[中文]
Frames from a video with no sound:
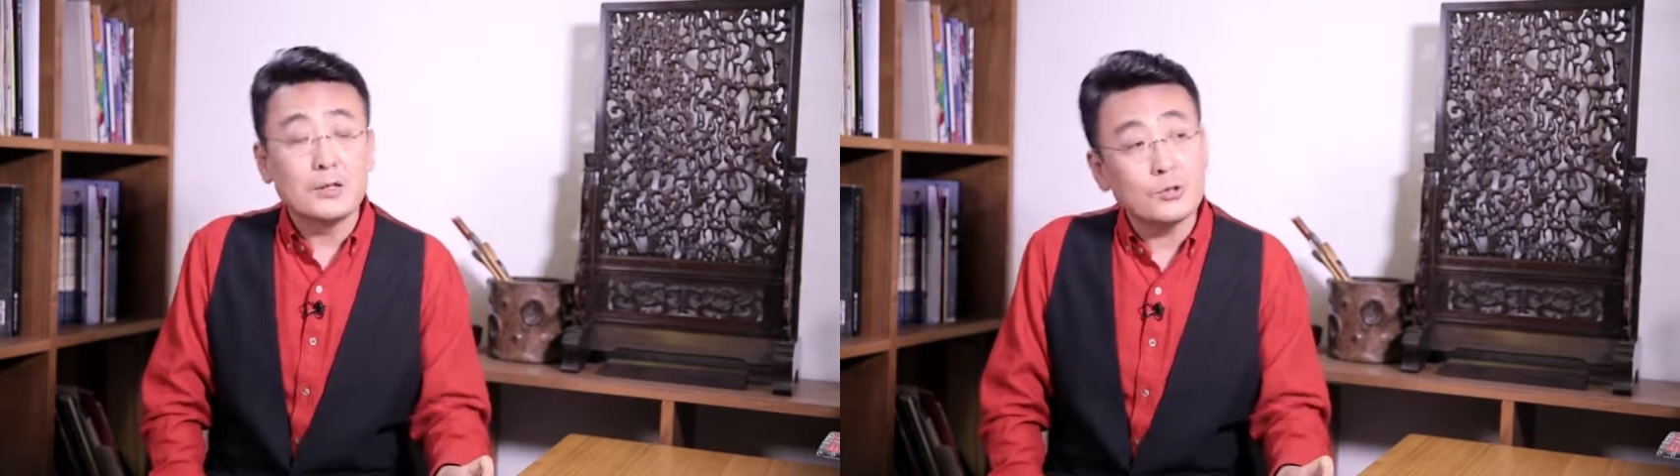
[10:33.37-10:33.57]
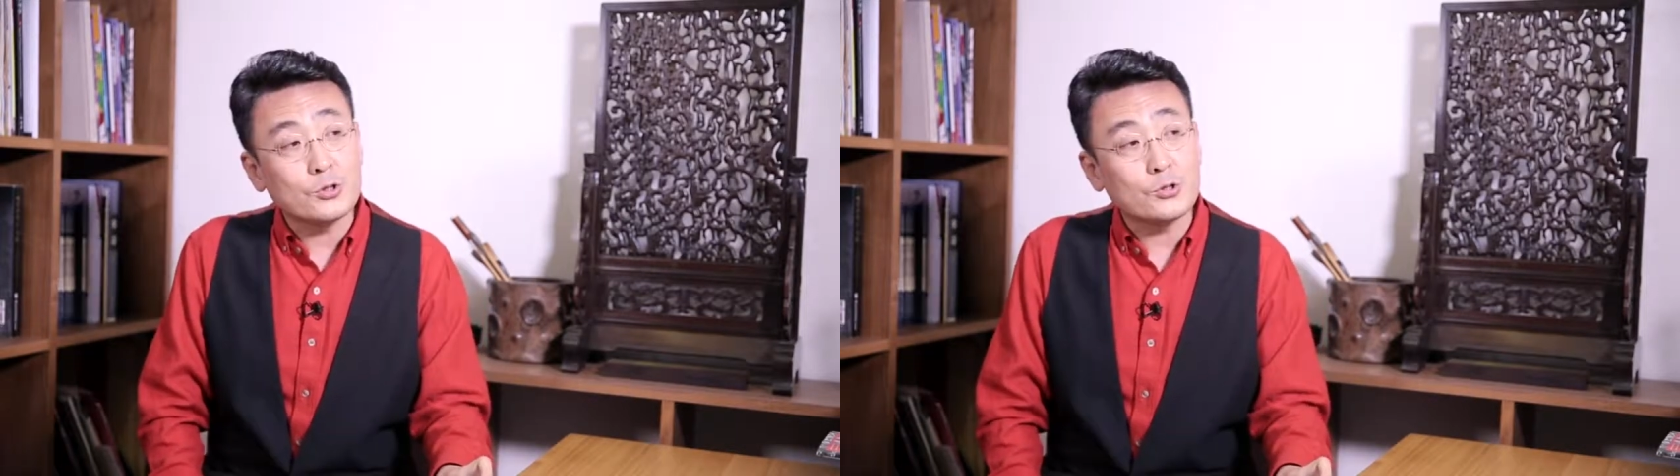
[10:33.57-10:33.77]

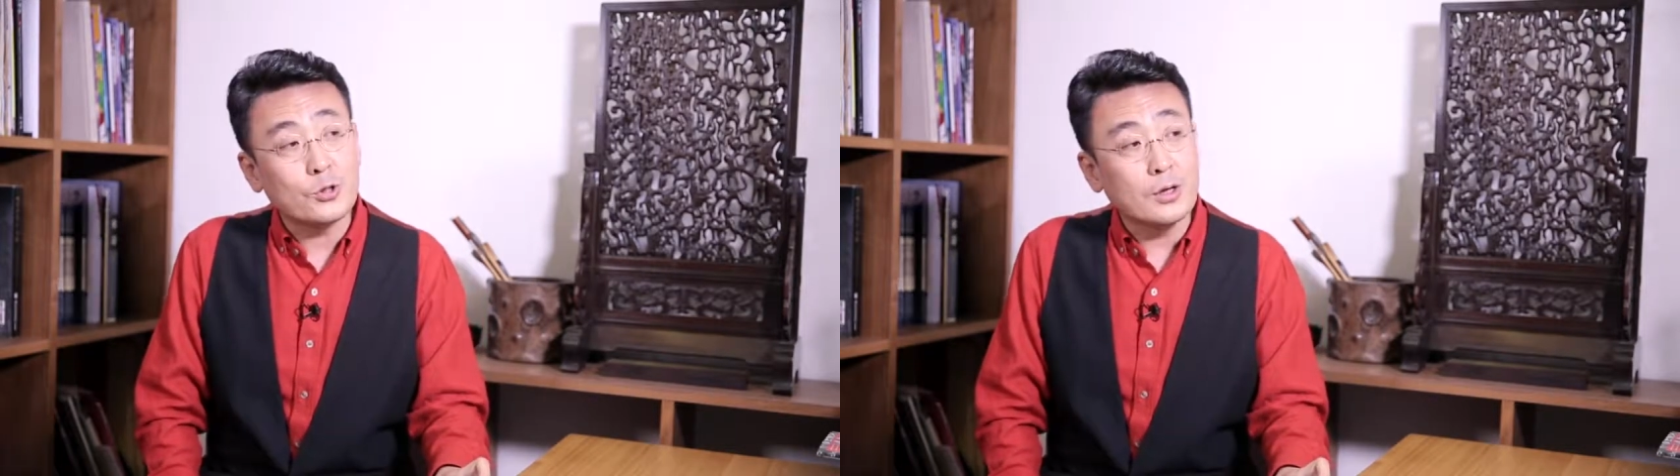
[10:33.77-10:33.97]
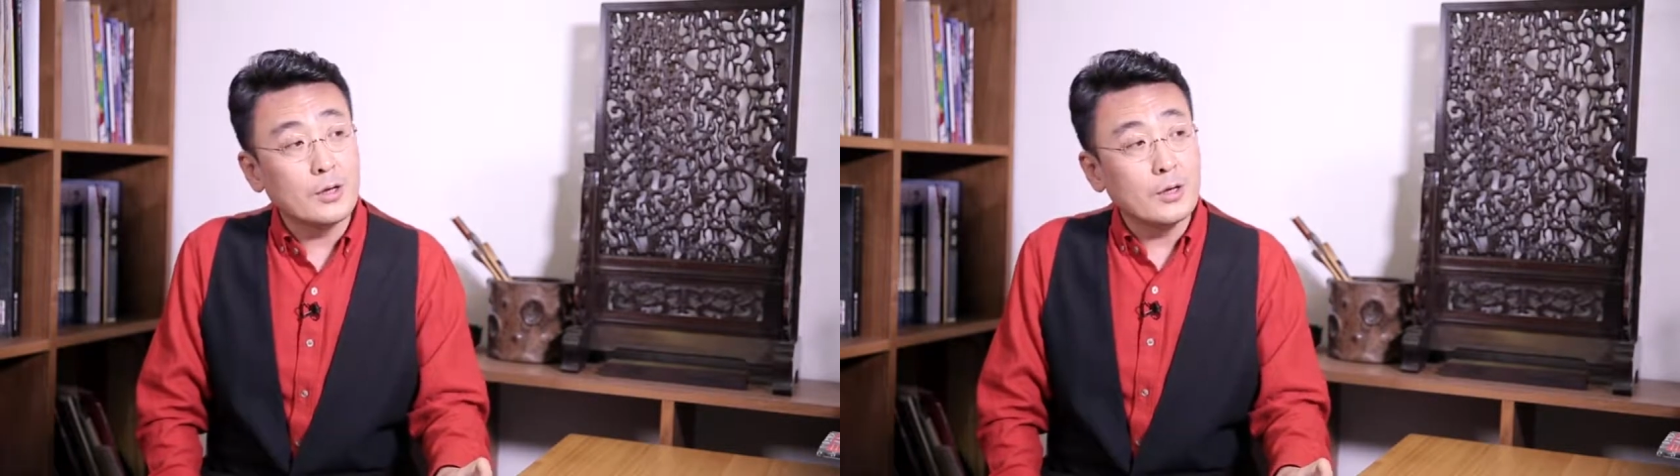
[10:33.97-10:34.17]
就是
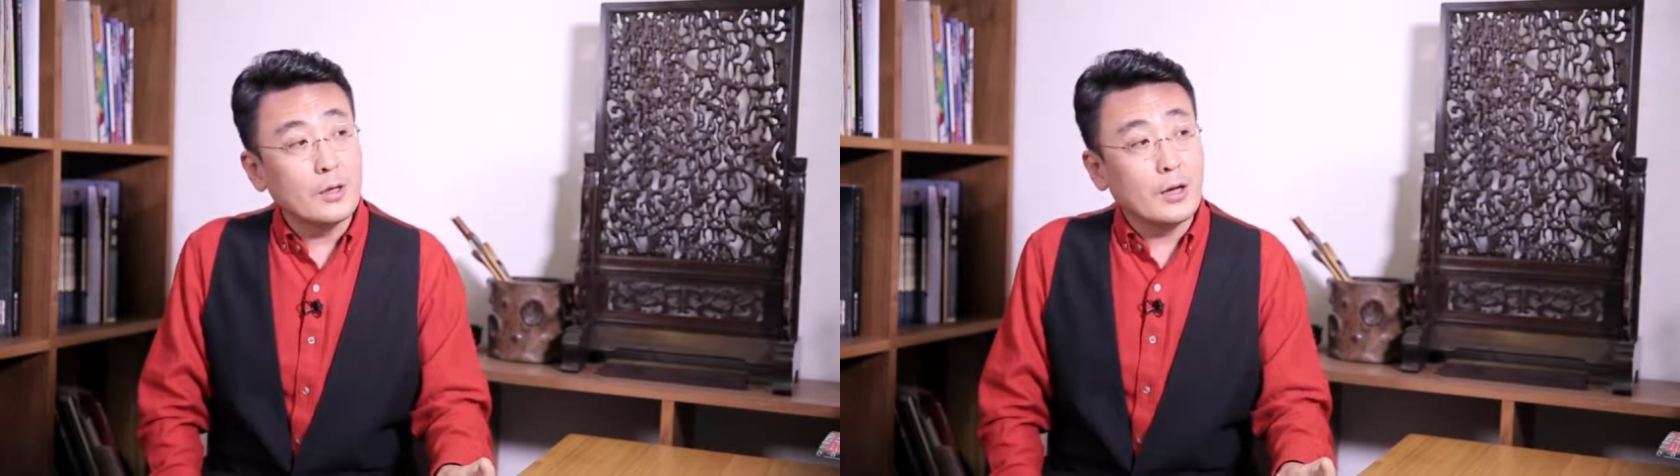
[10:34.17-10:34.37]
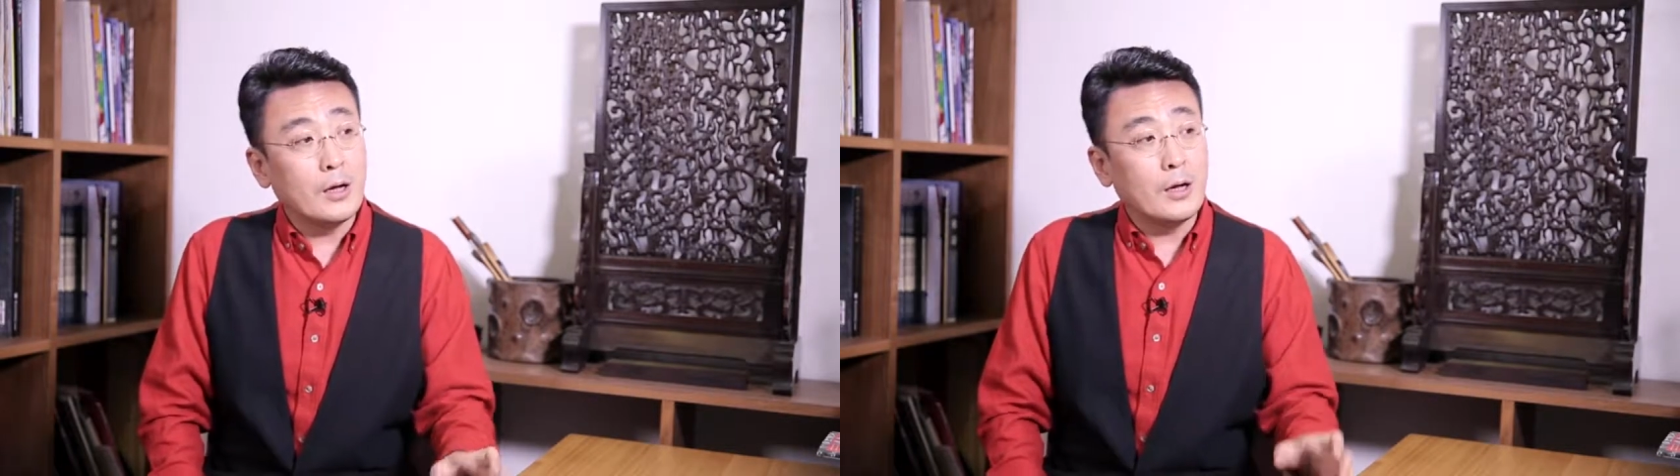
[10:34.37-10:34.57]
说，
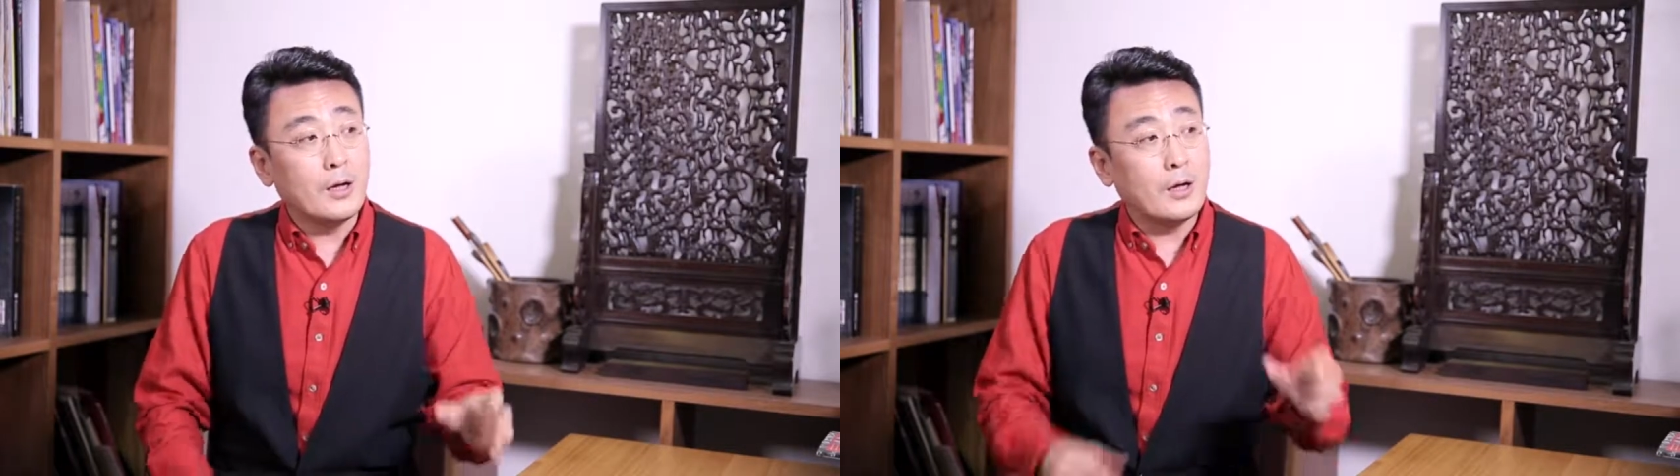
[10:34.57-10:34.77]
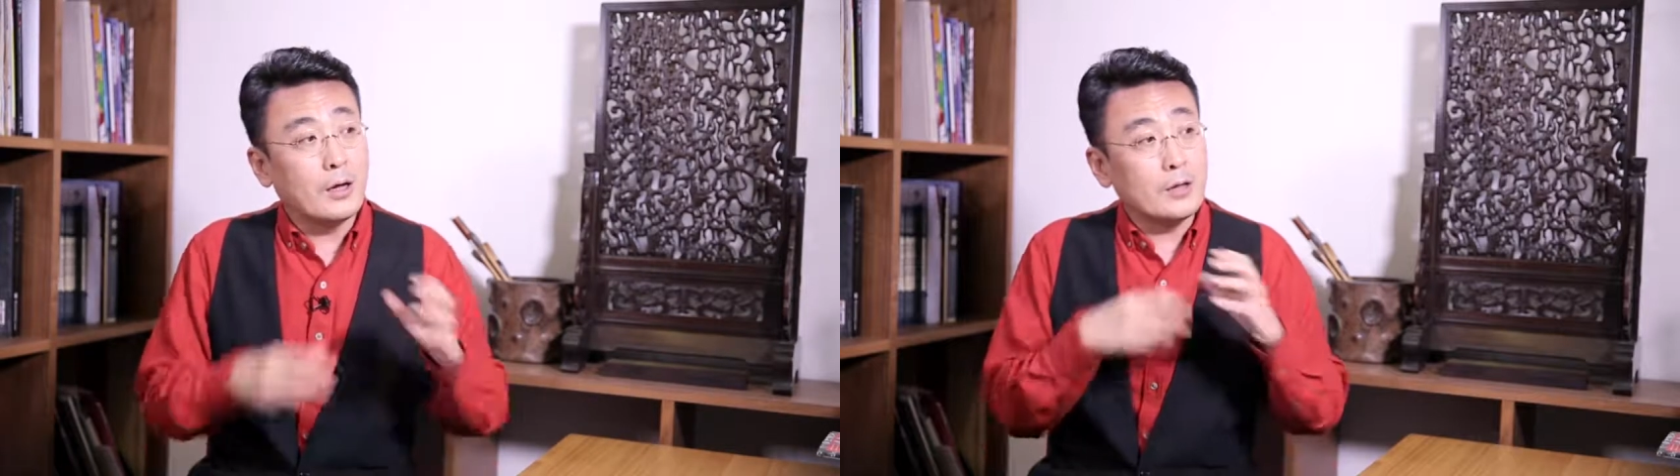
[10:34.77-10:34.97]

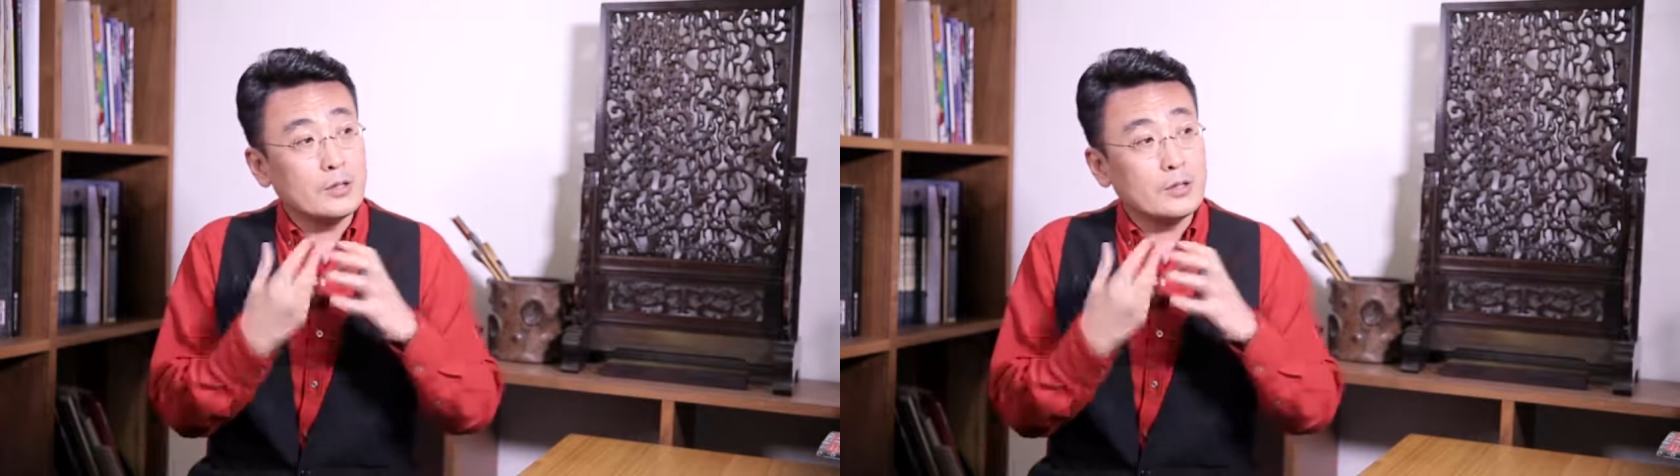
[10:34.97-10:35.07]
呃，